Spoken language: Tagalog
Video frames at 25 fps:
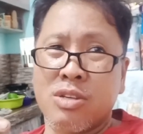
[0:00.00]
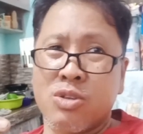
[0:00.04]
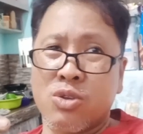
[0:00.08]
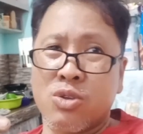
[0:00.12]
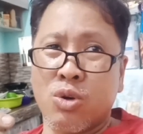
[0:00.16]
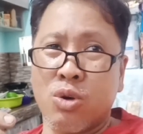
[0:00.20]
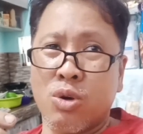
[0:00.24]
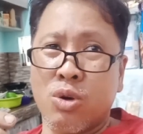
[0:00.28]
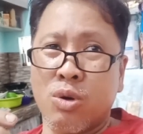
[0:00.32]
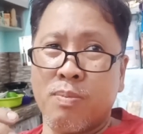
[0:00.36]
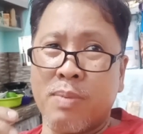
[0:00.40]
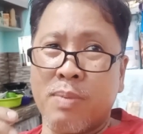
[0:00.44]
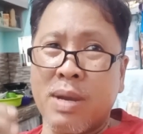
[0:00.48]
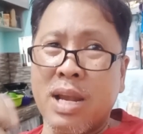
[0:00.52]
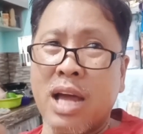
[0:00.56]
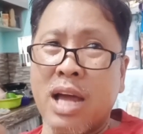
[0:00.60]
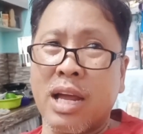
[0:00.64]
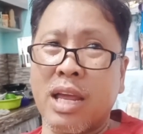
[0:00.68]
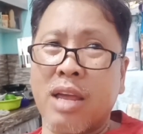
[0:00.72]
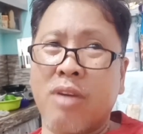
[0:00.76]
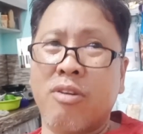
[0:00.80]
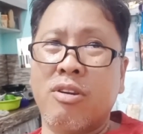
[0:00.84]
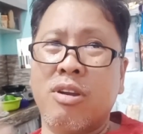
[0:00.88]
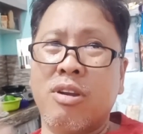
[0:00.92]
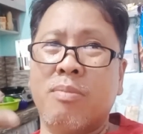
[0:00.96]
So
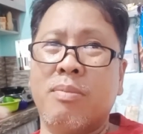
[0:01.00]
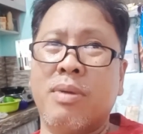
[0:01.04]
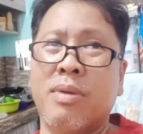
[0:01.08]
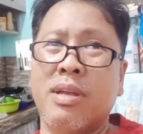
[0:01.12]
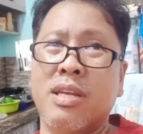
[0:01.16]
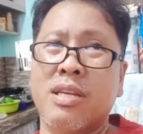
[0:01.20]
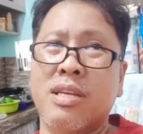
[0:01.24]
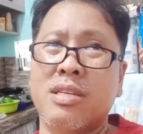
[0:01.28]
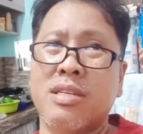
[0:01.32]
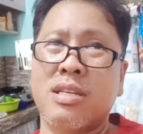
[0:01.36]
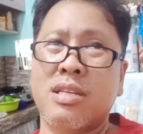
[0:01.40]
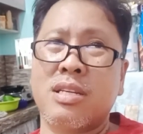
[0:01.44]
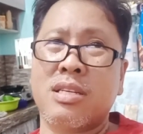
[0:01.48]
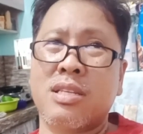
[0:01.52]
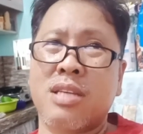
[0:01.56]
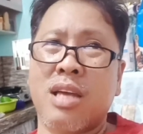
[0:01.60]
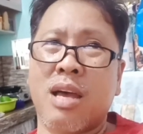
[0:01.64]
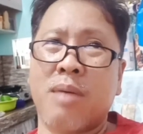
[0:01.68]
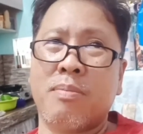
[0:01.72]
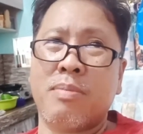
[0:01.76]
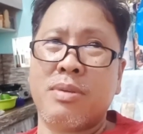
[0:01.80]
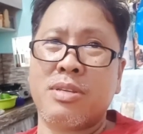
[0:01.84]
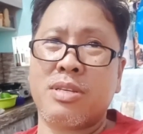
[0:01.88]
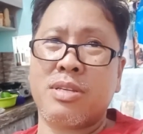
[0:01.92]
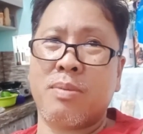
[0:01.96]
palagi ko naman yan
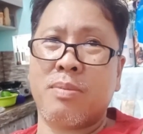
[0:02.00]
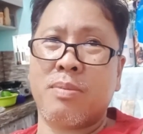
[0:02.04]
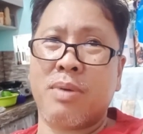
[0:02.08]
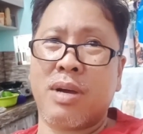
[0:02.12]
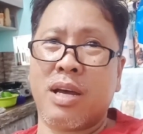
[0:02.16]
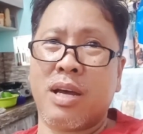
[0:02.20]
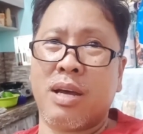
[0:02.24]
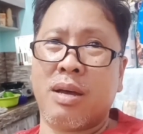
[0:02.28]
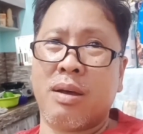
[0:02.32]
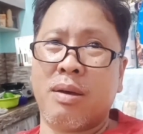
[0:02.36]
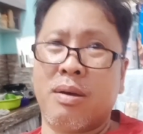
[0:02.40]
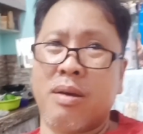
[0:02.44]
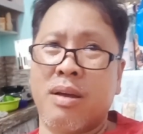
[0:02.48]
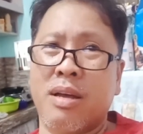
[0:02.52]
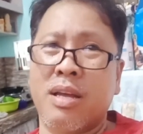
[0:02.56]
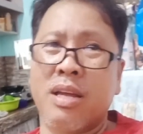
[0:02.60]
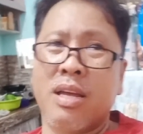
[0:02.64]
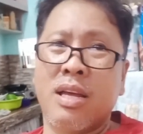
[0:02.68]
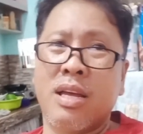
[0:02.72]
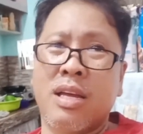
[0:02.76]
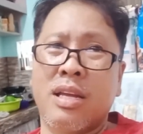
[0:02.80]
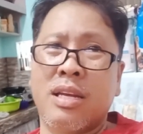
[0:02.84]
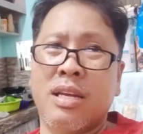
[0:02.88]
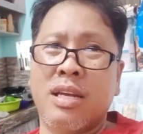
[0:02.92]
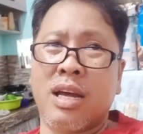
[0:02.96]
sinasabi sa mga
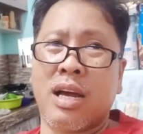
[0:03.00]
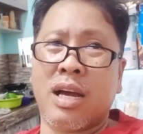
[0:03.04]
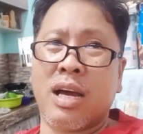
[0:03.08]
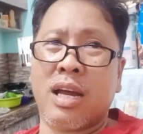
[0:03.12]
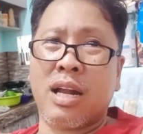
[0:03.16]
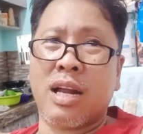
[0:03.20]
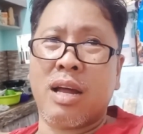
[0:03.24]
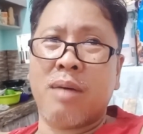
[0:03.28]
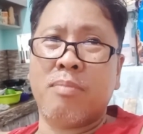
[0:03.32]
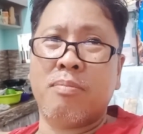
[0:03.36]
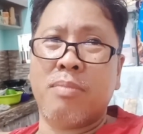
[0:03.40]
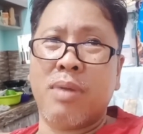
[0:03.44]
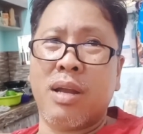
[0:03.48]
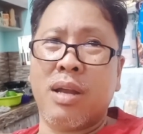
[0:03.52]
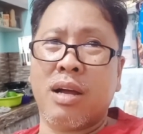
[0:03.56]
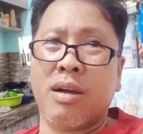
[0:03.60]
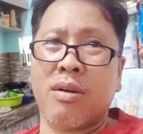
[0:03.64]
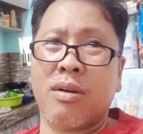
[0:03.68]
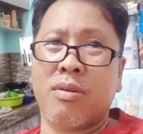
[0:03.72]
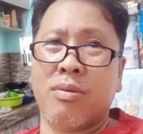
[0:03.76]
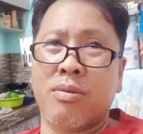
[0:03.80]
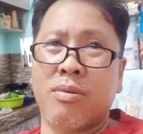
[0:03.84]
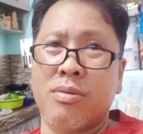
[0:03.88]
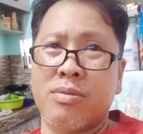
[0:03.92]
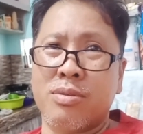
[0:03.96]
nakaraang
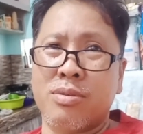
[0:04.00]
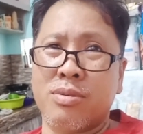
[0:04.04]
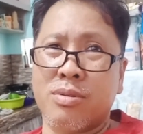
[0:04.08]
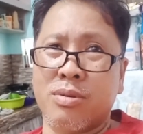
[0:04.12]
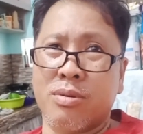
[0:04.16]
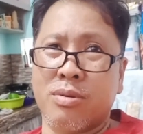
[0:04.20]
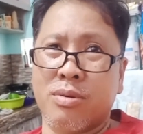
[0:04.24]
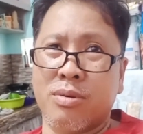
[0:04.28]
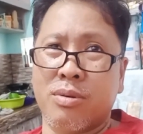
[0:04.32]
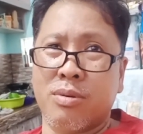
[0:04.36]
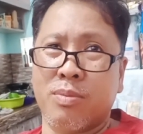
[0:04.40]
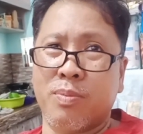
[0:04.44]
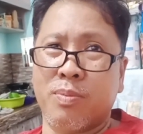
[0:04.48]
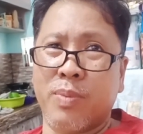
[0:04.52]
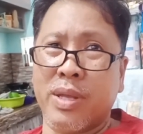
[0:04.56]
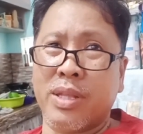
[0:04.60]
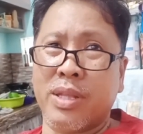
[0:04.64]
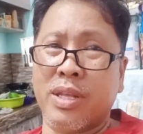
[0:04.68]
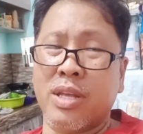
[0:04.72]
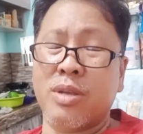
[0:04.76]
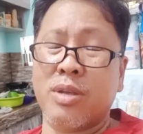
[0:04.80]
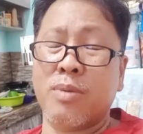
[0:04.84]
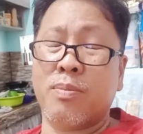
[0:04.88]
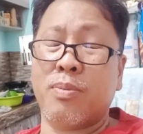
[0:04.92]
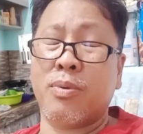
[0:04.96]
vlog ko. So
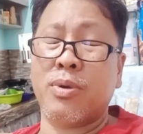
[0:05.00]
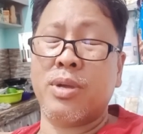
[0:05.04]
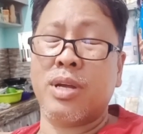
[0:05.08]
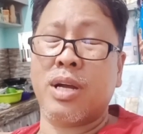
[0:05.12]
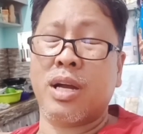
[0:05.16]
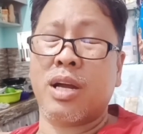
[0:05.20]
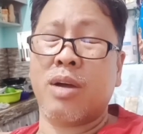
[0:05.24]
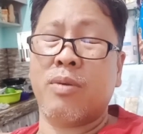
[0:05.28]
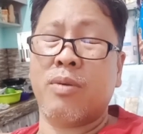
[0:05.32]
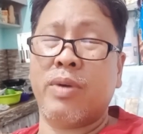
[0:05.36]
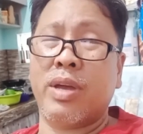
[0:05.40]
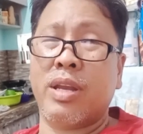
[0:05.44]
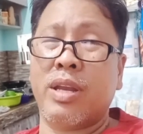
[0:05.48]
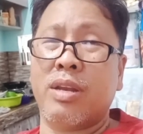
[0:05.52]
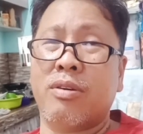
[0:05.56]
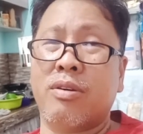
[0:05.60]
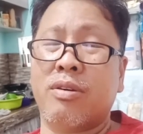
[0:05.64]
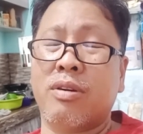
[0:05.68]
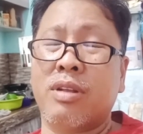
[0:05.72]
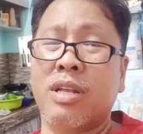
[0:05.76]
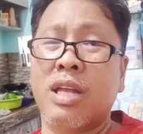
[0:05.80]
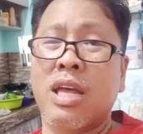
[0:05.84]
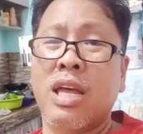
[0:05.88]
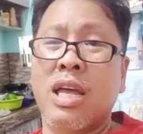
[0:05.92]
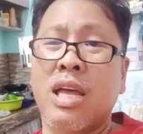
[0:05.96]
pwede nyo po yan gawin no?